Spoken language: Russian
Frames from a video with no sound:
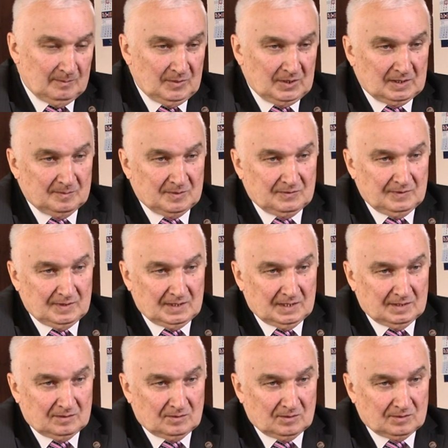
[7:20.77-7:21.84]
Об этом
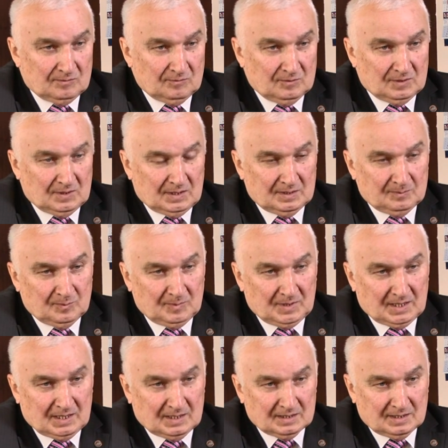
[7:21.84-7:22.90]
свидетельствует и
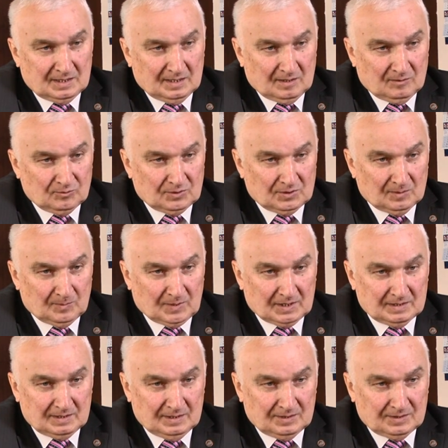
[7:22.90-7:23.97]
Республиканский
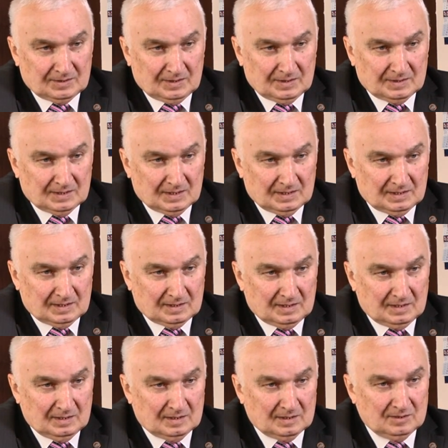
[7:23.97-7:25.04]
научно-практический центр
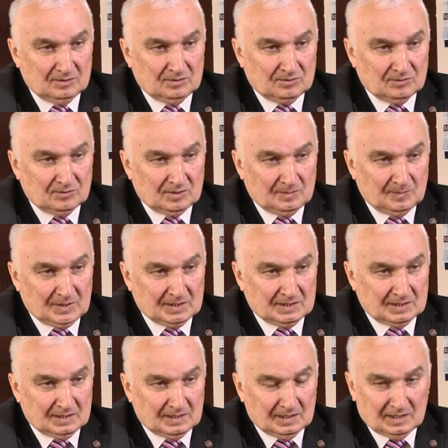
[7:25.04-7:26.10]
радиационной
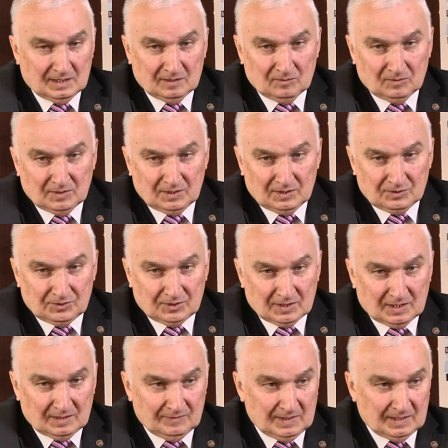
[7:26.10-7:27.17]
медицины, экологии
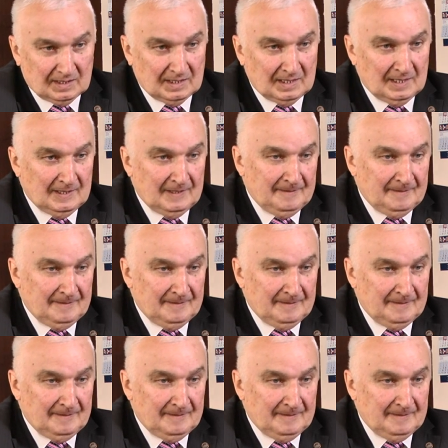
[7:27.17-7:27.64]
человека.